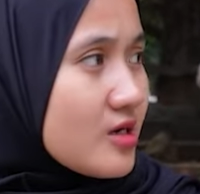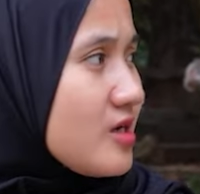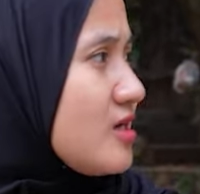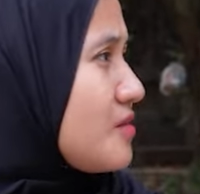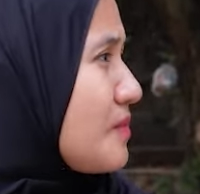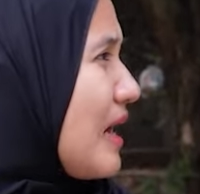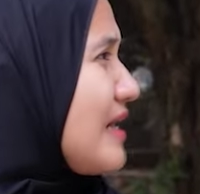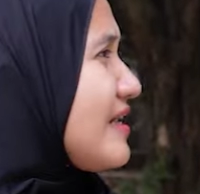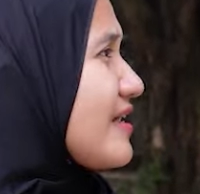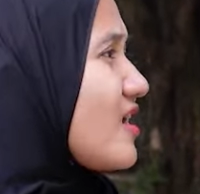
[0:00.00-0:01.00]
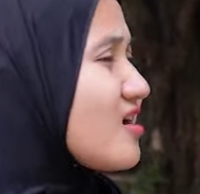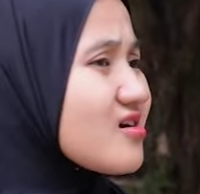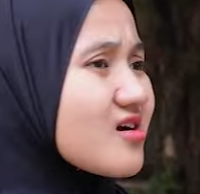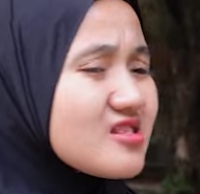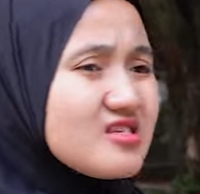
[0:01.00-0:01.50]
Hah, mana ya?
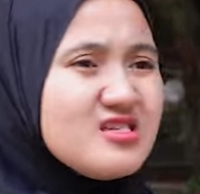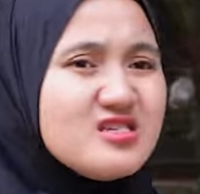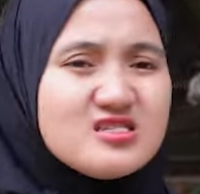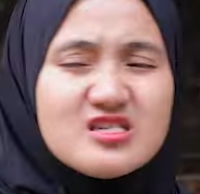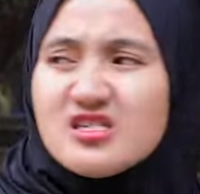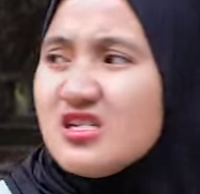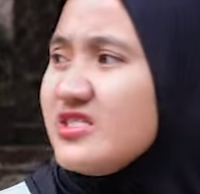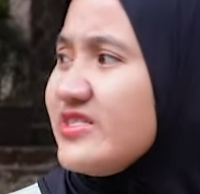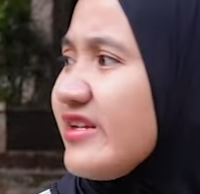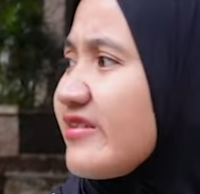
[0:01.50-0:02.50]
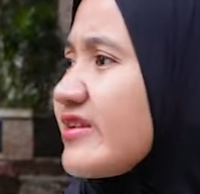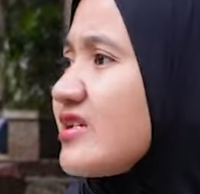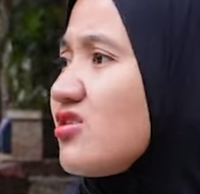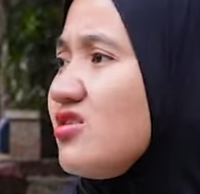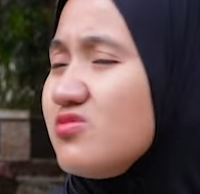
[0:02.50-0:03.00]
Katanya janjiannya di sini.
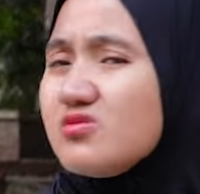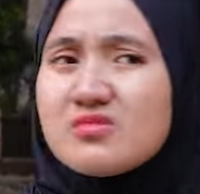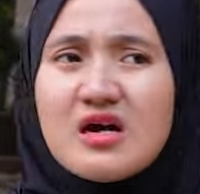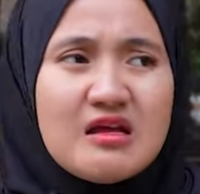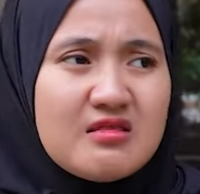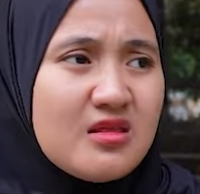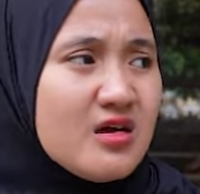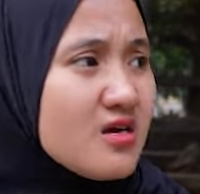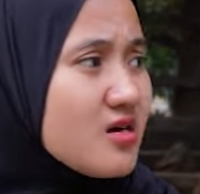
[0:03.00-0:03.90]
Kok belum datang?